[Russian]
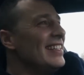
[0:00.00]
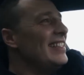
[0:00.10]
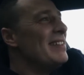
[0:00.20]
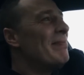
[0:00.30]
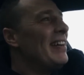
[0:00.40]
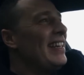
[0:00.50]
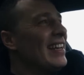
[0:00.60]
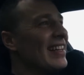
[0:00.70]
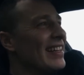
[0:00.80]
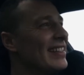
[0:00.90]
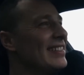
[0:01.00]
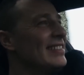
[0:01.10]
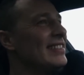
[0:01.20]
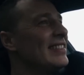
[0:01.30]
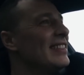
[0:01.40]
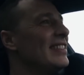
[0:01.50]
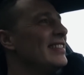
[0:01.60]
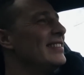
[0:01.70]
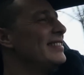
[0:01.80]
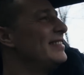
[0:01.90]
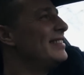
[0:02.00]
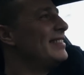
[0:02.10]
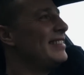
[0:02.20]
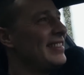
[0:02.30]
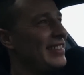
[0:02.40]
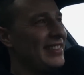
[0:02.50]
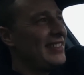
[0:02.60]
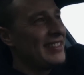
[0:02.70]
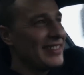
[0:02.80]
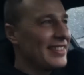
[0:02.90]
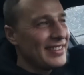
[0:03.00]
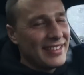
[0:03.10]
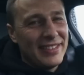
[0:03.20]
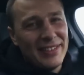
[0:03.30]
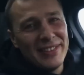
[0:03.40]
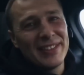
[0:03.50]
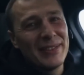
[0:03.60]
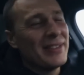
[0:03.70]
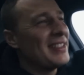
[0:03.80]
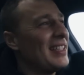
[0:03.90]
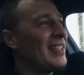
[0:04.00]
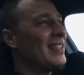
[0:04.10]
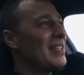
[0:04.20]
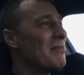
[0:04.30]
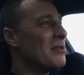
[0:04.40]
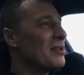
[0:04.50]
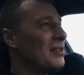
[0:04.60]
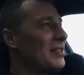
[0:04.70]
не поела. Жесть. Но зато сделали таможню.